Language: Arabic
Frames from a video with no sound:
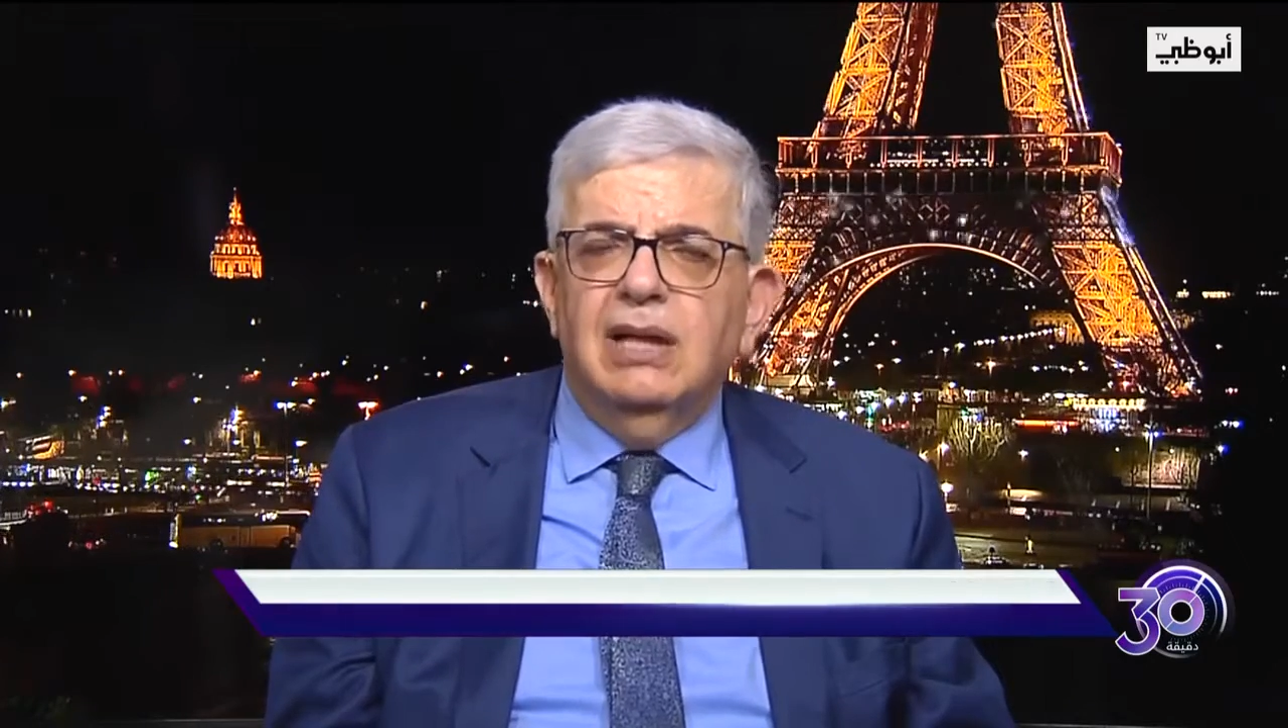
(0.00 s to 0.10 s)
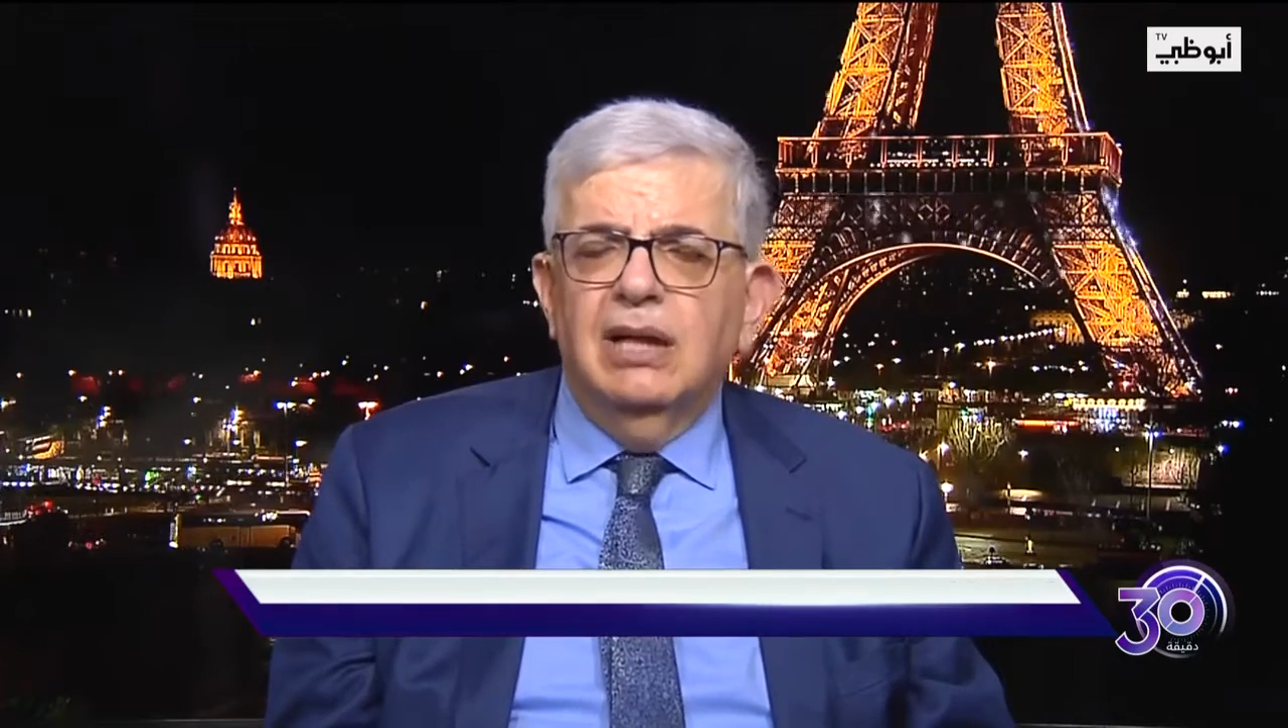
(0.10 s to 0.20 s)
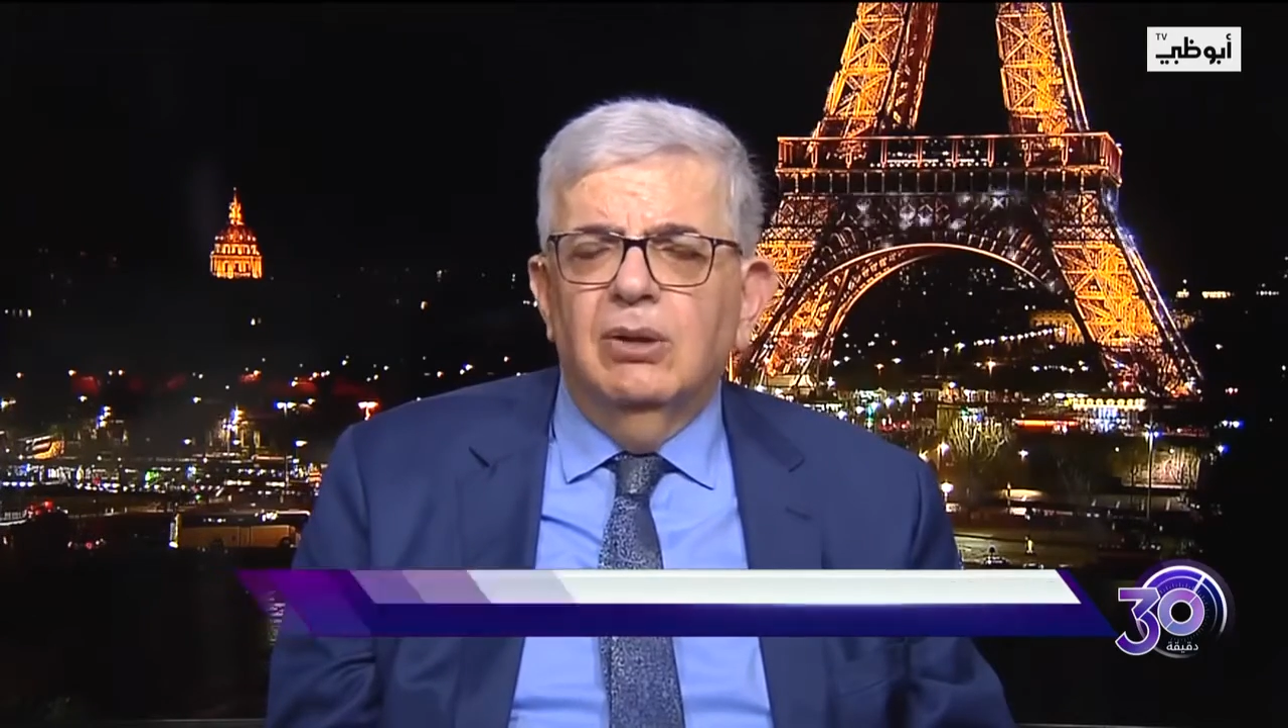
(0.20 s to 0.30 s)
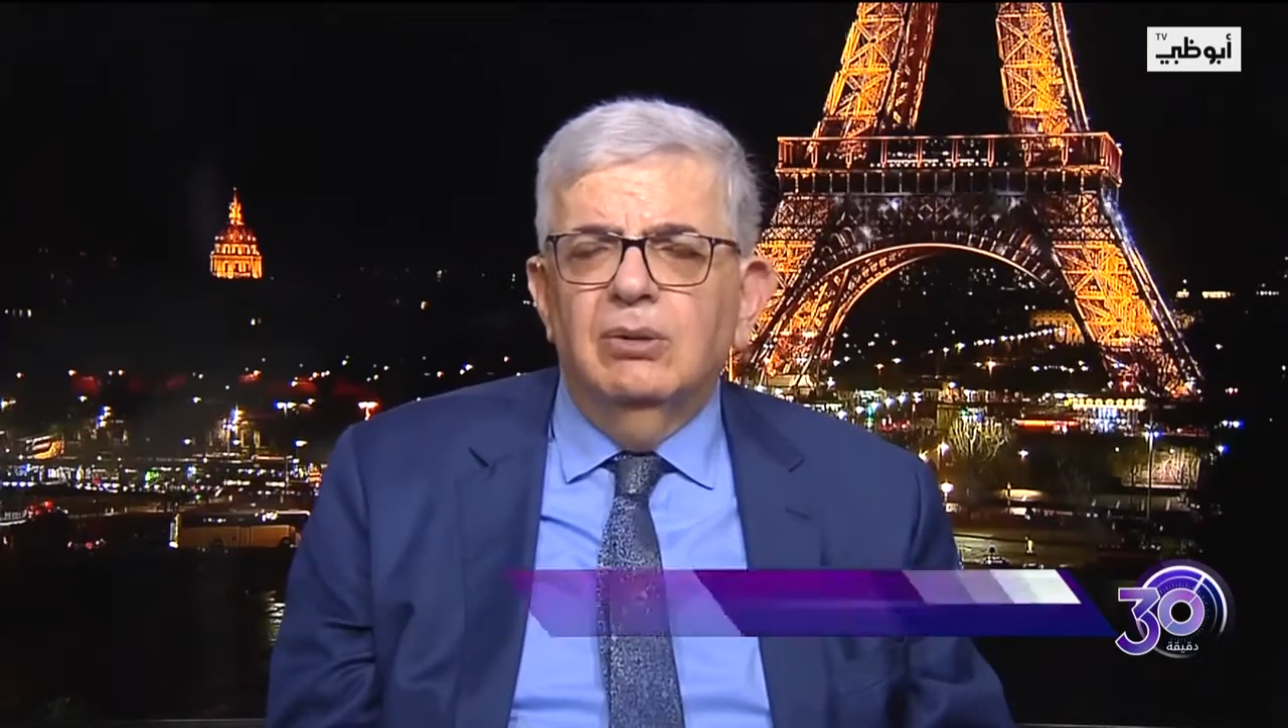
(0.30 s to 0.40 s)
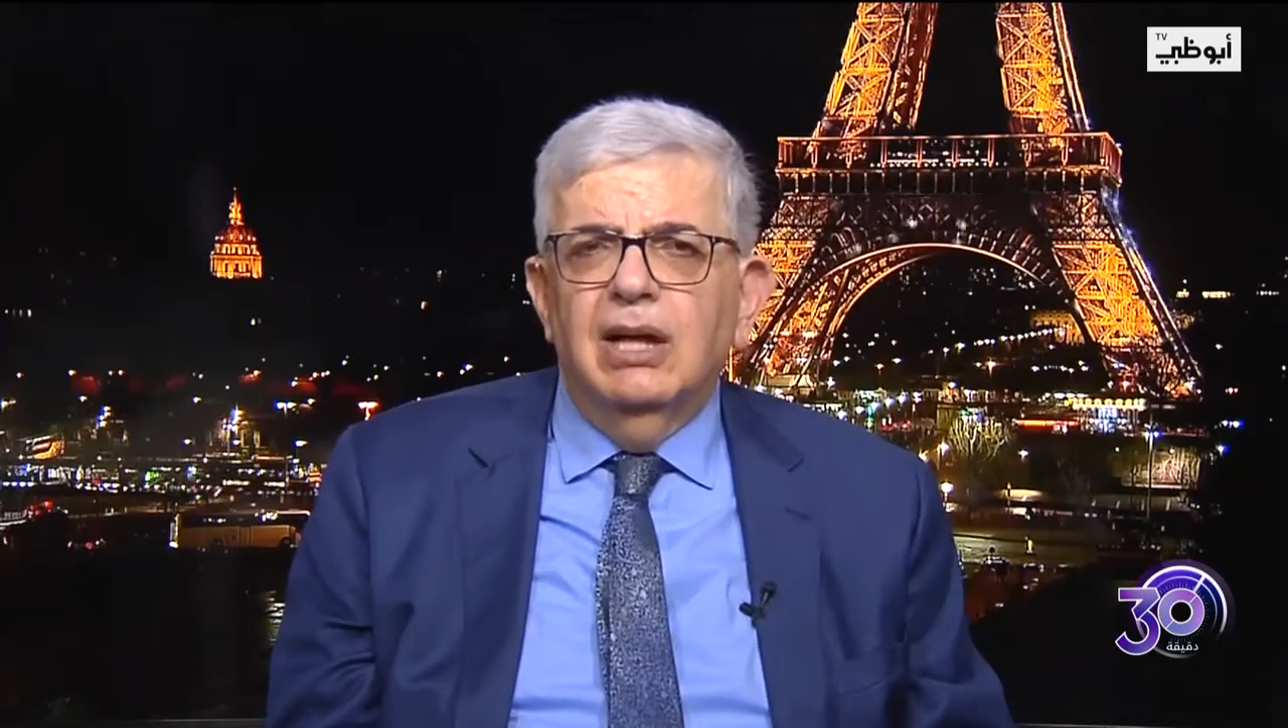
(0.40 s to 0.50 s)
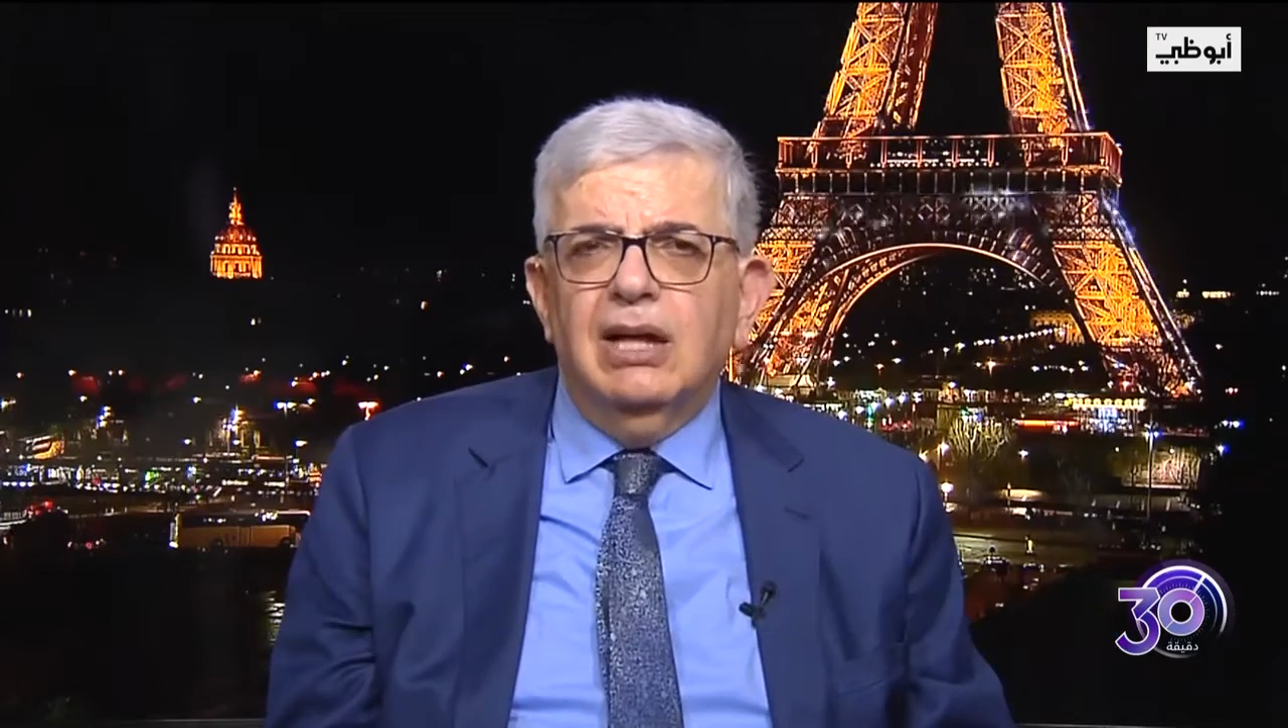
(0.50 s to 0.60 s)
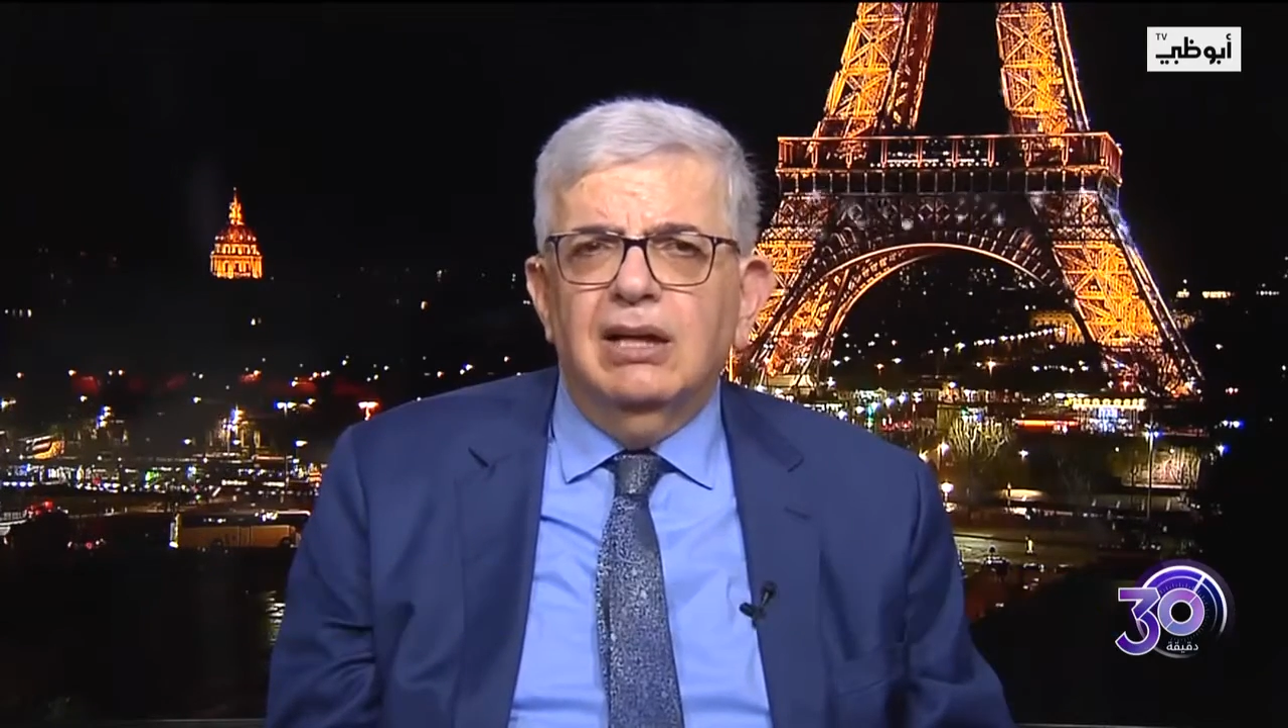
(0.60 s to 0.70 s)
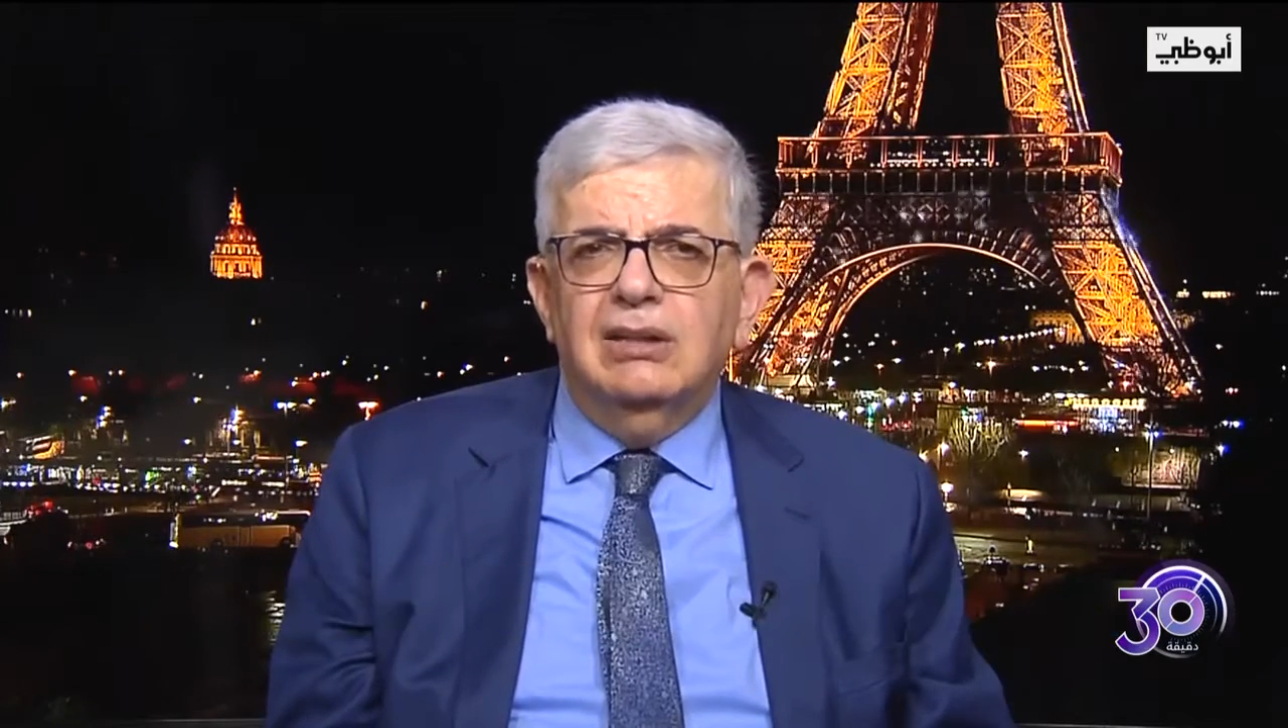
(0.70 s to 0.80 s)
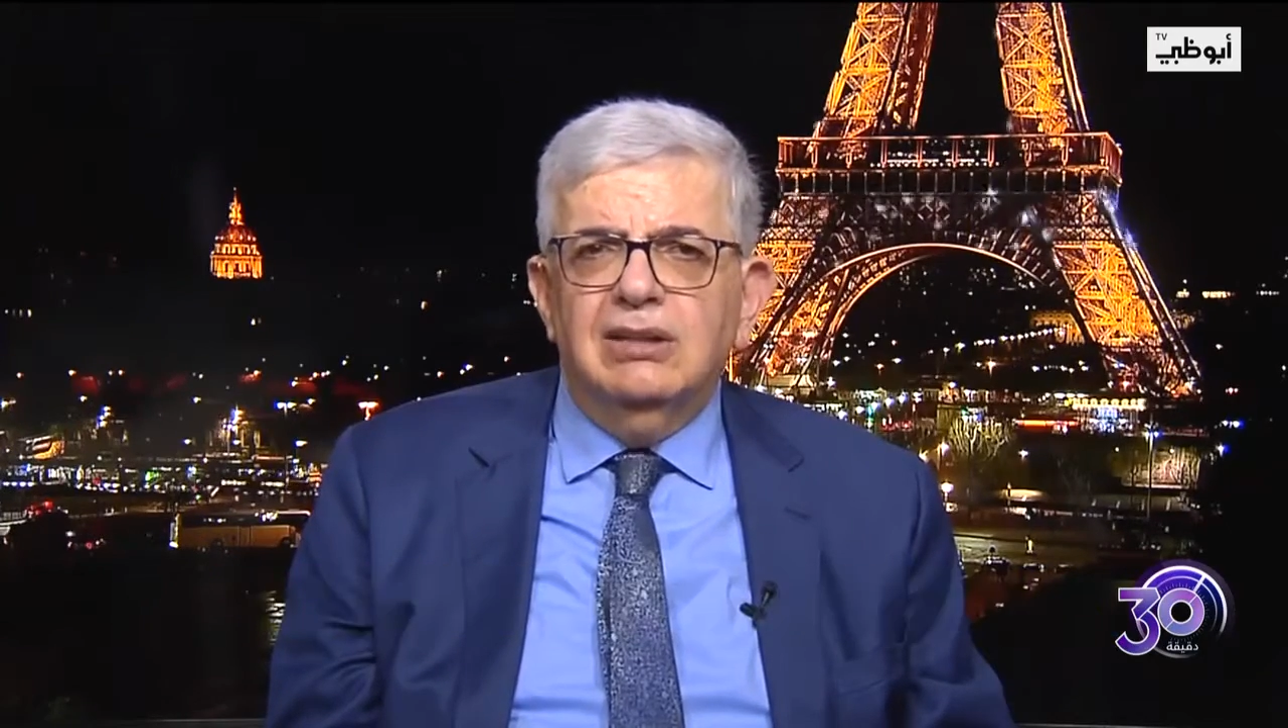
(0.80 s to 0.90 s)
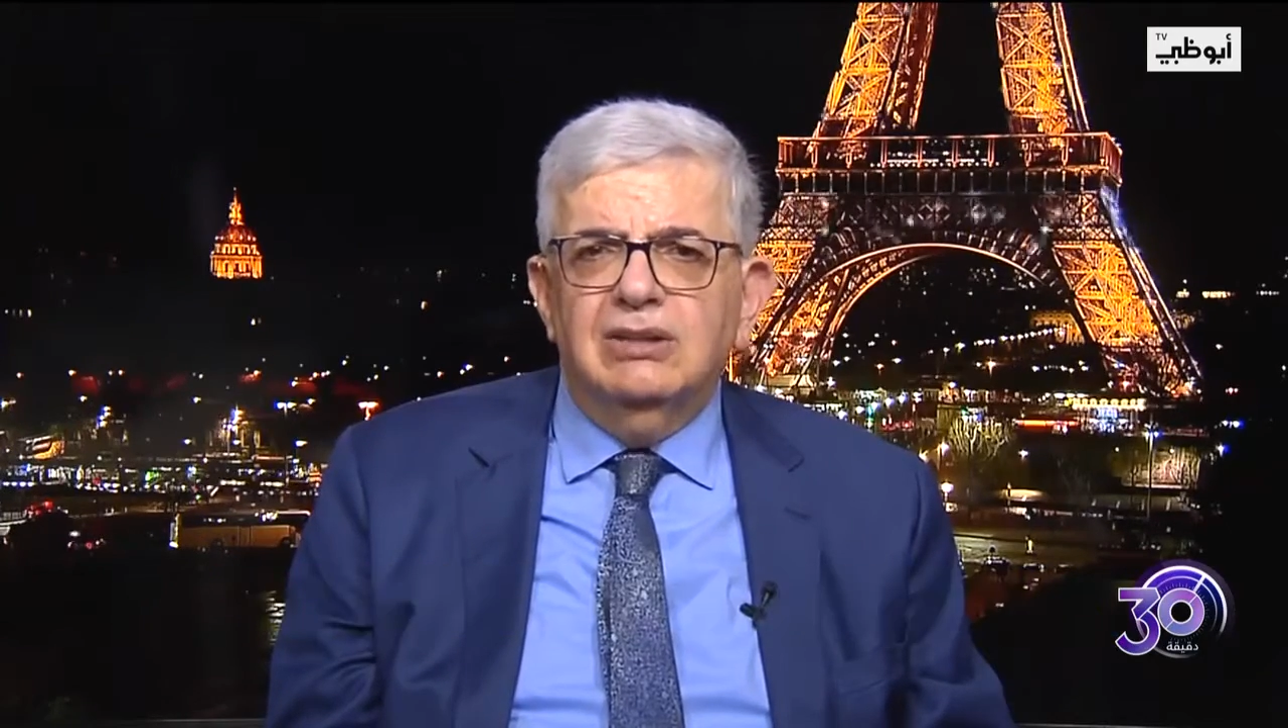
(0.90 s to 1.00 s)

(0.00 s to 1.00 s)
كان هناك